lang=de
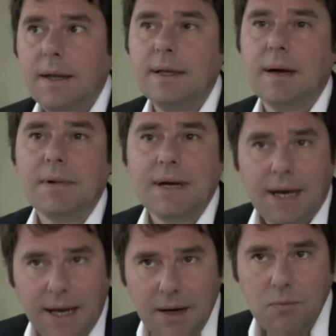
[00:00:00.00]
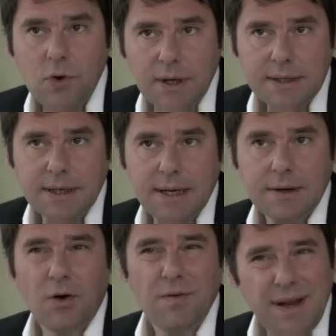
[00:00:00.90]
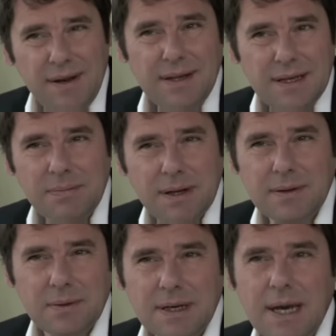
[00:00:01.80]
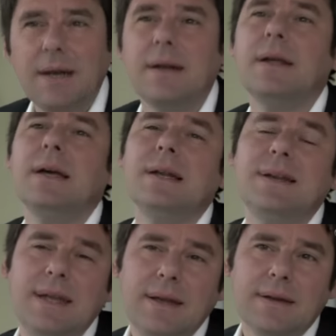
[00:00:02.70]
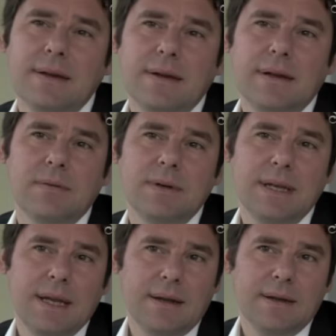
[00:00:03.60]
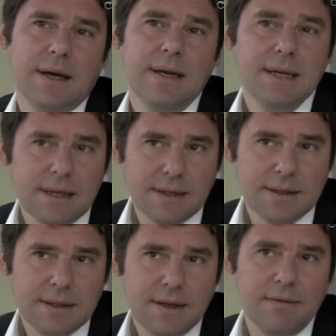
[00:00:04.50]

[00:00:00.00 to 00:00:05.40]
Sie haben keine Möglichkeit, auch wenn Sie die Person kennen, diese zu deeskalieren.